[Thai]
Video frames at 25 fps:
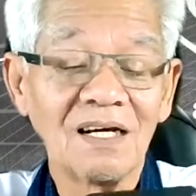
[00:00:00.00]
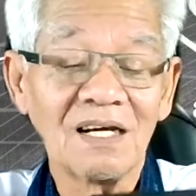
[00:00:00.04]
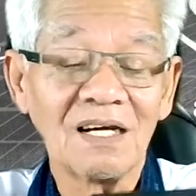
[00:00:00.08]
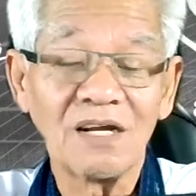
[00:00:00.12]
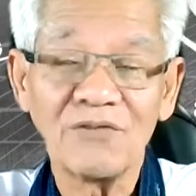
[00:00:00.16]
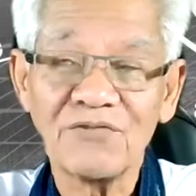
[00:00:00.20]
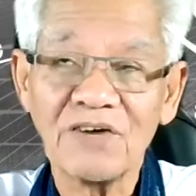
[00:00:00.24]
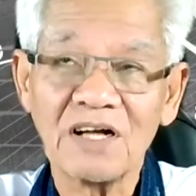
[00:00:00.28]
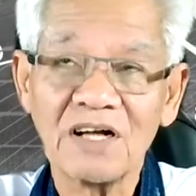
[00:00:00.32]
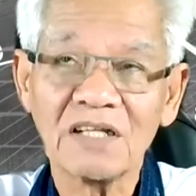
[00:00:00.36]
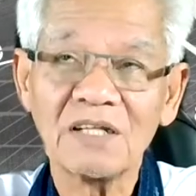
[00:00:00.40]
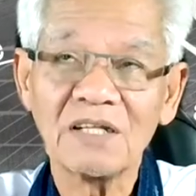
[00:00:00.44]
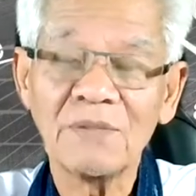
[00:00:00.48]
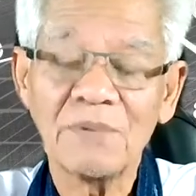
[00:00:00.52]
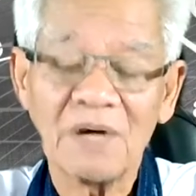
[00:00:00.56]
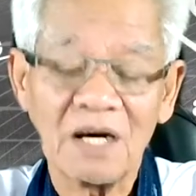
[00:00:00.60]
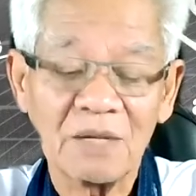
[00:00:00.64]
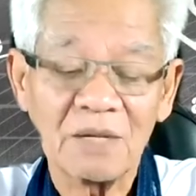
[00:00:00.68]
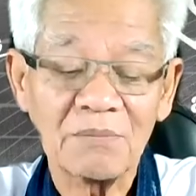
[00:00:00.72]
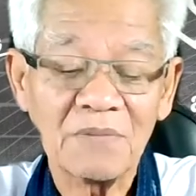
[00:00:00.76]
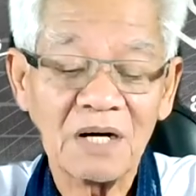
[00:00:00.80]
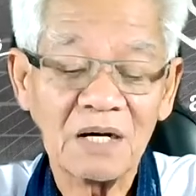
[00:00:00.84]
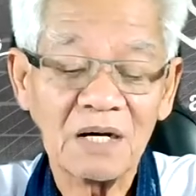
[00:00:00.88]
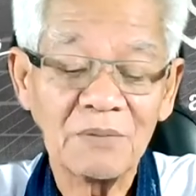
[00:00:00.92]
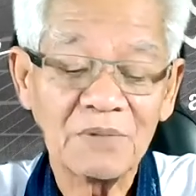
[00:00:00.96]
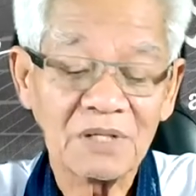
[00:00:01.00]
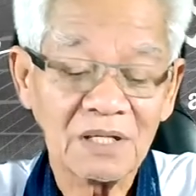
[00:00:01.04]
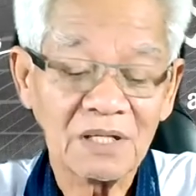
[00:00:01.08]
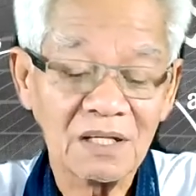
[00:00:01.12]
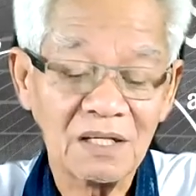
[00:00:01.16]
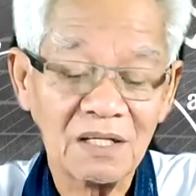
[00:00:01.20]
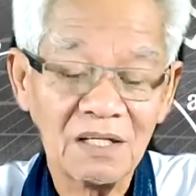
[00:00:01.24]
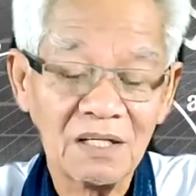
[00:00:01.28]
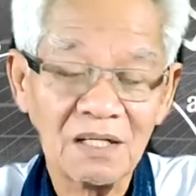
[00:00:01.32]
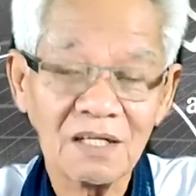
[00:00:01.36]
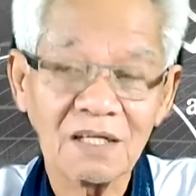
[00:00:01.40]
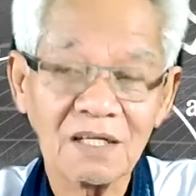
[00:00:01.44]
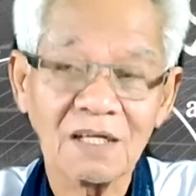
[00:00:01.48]
ได้ฟังที่ผ่านมาเมื่อ
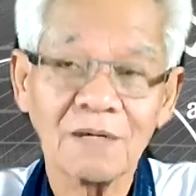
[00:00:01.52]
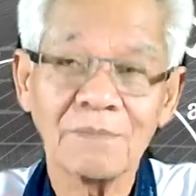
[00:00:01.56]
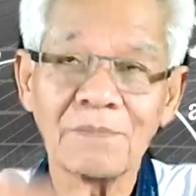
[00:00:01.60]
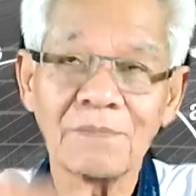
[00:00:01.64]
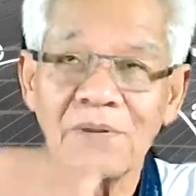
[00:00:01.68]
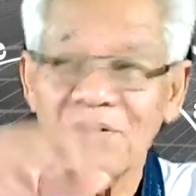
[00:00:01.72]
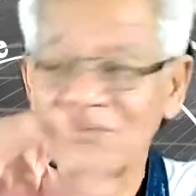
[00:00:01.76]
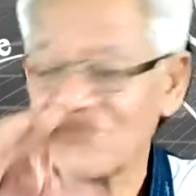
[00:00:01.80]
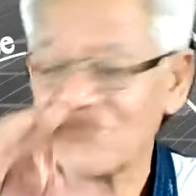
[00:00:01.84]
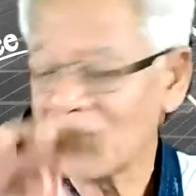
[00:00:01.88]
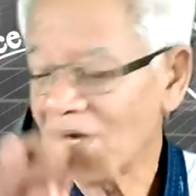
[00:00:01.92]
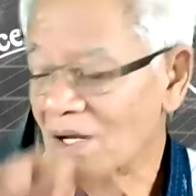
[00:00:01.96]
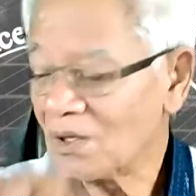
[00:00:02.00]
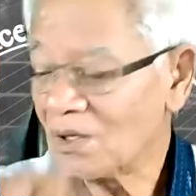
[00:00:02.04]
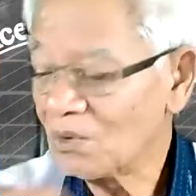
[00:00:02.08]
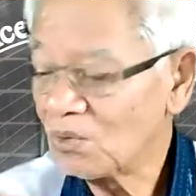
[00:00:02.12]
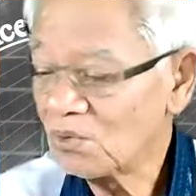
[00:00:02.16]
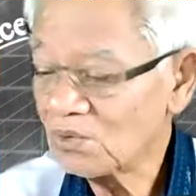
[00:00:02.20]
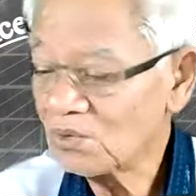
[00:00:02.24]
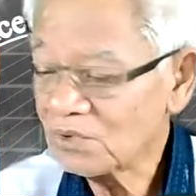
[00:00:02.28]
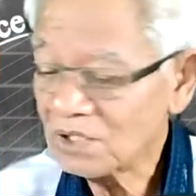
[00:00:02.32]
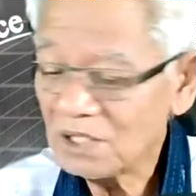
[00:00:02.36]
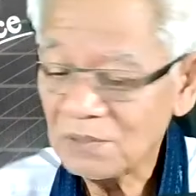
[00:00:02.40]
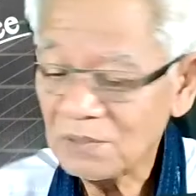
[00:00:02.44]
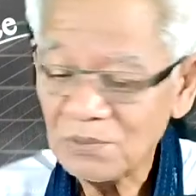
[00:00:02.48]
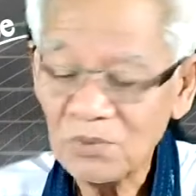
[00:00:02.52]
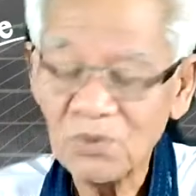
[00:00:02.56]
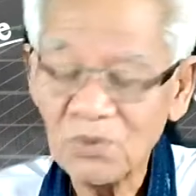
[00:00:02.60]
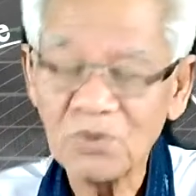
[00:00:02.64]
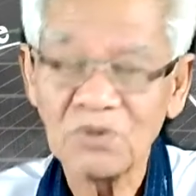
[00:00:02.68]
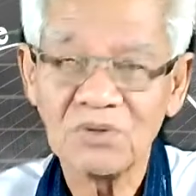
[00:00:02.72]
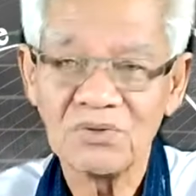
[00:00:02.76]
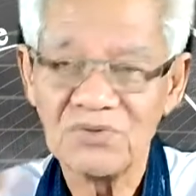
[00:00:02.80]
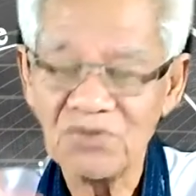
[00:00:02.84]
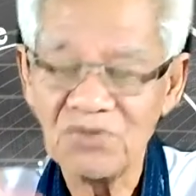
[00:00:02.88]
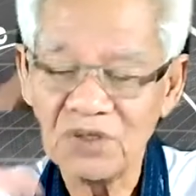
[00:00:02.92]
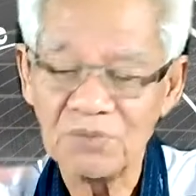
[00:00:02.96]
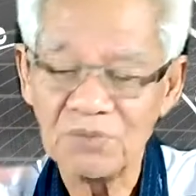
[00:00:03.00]
กี้นี้กับภาษาลุงที่พูด
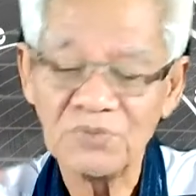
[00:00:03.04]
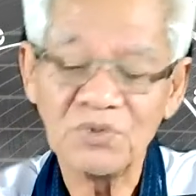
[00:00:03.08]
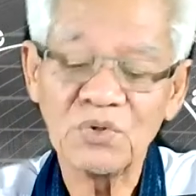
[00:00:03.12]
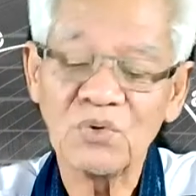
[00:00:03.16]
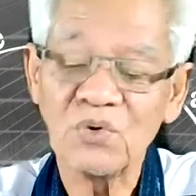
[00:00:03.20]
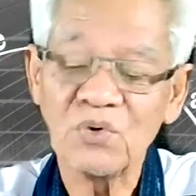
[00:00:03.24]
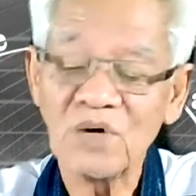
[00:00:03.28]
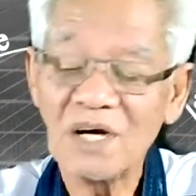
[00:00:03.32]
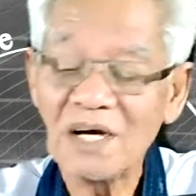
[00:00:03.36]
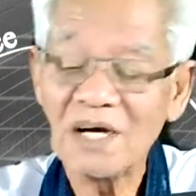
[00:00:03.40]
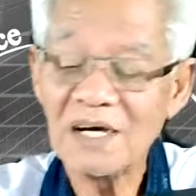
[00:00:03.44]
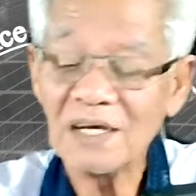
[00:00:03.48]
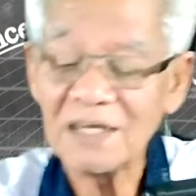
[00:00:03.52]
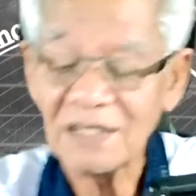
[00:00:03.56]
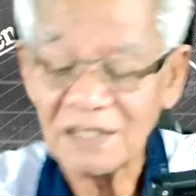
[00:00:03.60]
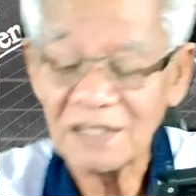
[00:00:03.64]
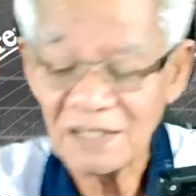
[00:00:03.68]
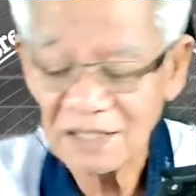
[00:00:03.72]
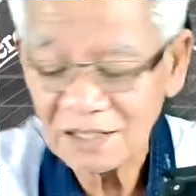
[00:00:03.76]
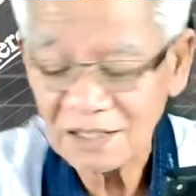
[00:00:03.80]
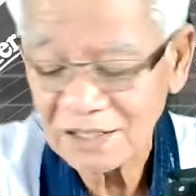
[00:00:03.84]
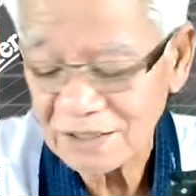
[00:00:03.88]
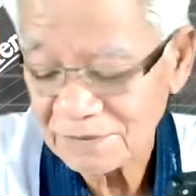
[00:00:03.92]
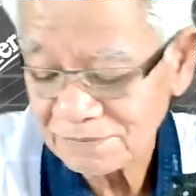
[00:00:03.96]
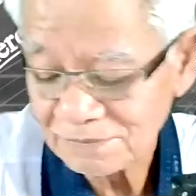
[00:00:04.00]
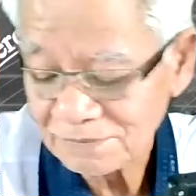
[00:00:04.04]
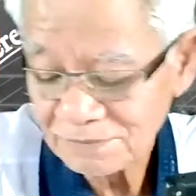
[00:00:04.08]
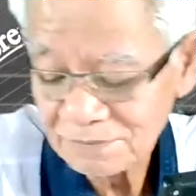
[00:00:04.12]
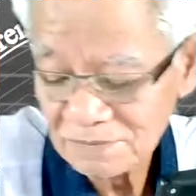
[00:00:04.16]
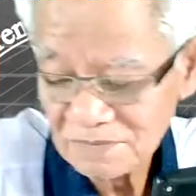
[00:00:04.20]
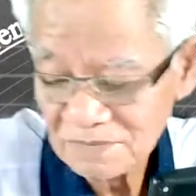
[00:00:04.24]
เชื่อมโยงให้นะครับ